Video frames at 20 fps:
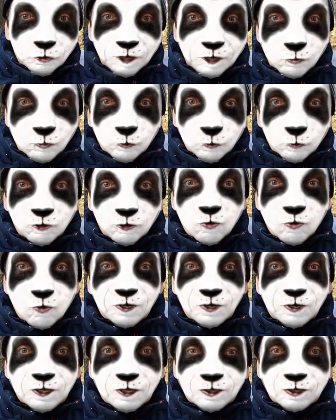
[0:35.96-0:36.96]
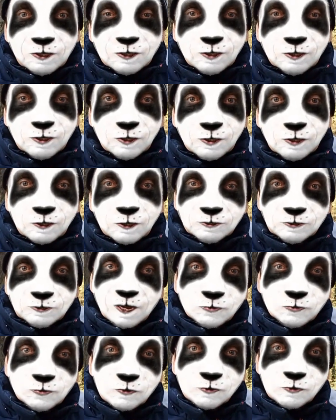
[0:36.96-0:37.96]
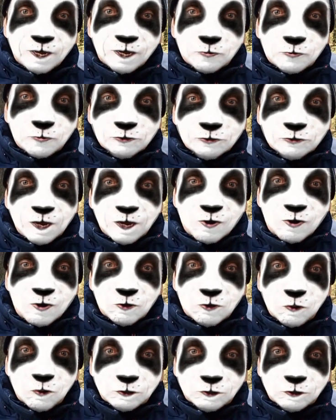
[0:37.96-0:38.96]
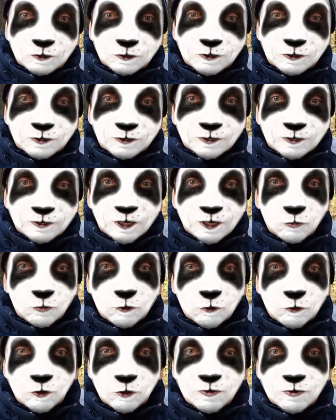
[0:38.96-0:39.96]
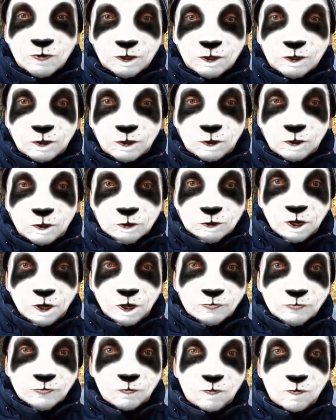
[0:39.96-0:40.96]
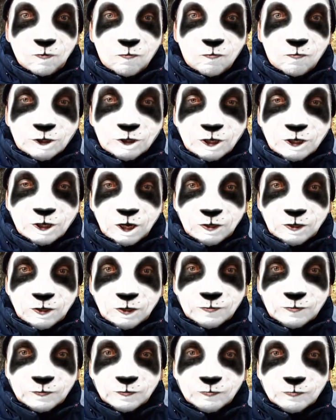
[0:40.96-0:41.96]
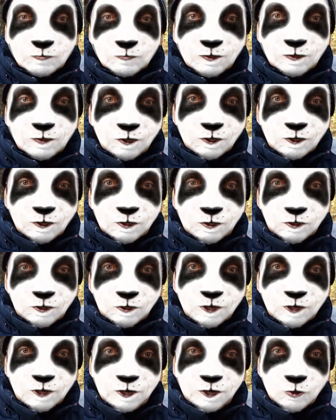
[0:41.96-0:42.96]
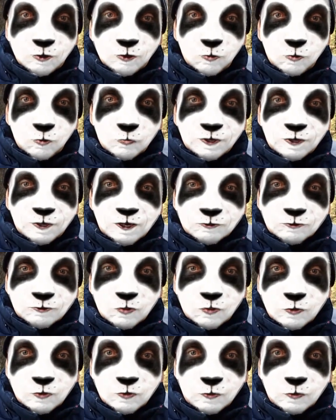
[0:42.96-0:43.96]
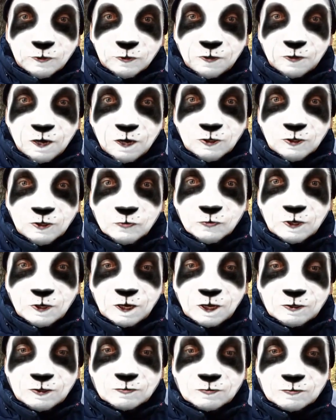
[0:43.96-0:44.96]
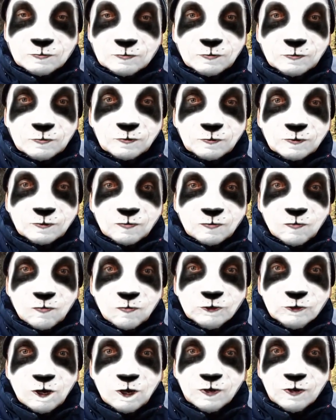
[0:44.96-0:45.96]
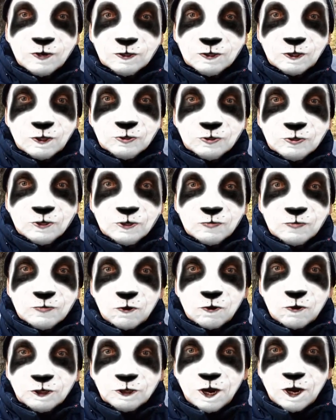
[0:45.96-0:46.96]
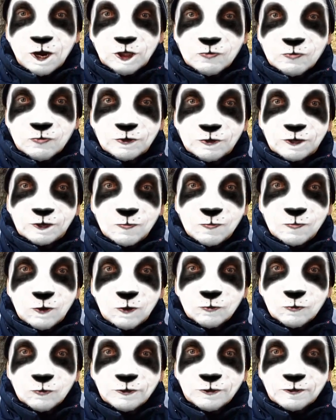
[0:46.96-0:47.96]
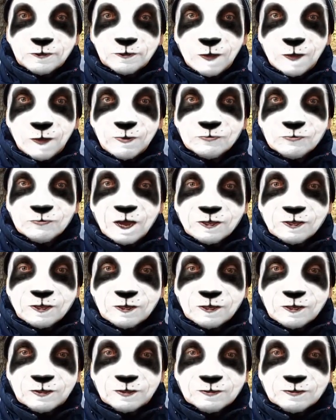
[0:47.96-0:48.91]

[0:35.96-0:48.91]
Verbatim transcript: к нему и говорит, «Здравствуй, Дедушка Мороз!» Дед Мороз говорит, «Здравствуй, Вовочка!» «Жаль, что у меня с собой подарков нет!» Вовочка говорит, «Ничего страшного, я могу и деньгами взять!»